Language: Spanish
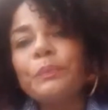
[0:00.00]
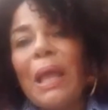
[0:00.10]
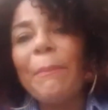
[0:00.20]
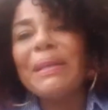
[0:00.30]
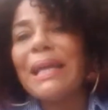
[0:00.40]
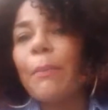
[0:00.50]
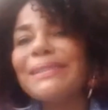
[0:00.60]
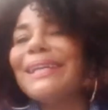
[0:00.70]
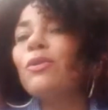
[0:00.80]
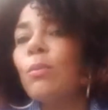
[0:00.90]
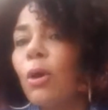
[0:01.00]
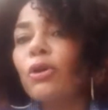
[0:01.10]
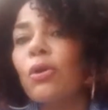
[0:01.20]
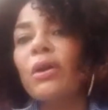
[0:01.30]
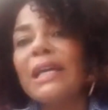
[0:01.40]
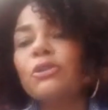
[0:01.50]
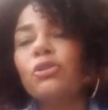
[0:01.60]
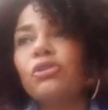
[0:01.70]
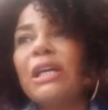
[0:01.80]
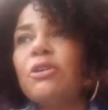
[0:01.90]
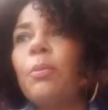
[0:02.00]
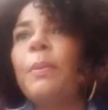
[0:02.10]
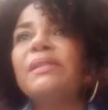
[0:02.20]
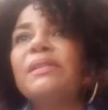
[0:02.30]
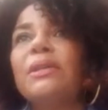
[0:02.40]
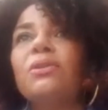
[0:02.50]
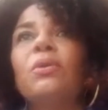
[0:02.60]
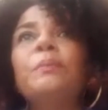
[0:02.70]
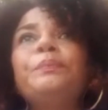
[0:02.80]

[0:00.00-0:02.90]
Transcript: empezamos a hacer humor con eso. O sea, yo pensando,